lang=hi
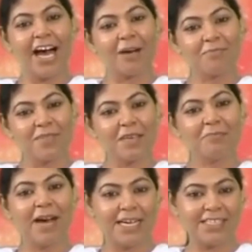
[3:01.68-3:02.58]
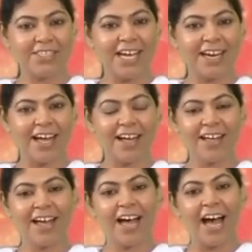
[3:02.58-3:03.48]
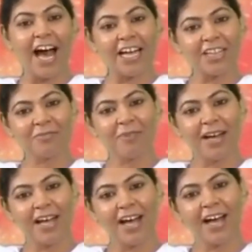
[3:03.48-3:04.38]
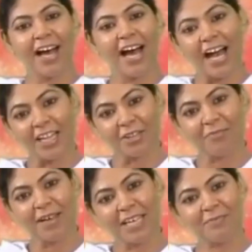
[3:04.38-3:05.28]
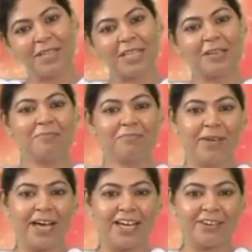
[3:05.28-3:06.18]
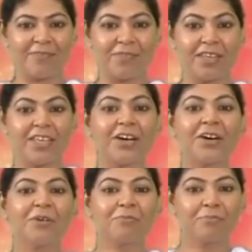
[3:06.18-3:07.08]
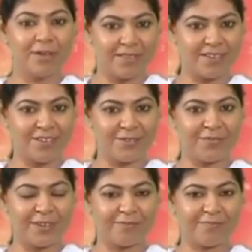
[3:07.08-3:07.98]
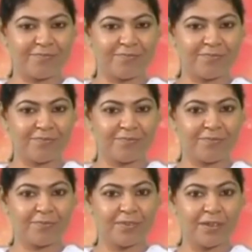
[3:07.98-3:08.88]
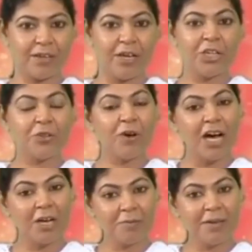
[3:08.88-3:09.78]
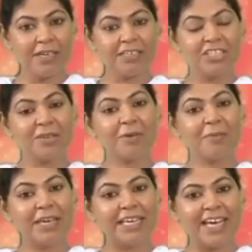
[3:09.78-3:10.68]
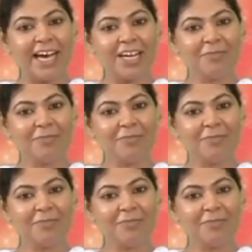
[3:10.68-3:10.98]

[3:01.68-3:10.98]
आपसी भाईचारा आत्मा का आत्मा के प्रति प्यार यह पॉजिटिव है तो अब जब हमें ज्ञान